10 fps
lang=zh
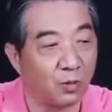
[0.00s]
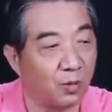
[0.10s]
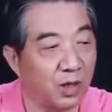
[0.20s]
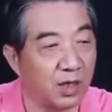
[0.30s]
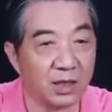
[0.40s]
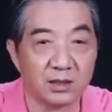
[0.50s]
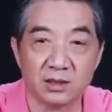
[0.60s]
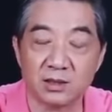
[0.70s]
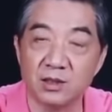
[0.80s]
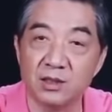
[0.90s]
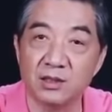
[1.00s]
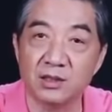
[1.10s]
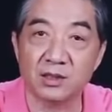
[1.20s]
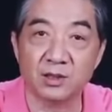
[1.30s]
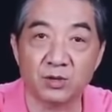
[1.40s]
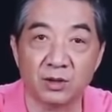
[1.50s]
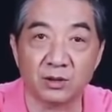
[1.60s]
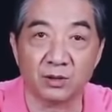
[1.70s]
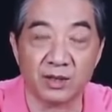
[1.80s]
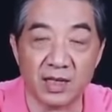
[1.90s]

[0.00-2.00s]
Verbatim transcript: 哇，这这个装导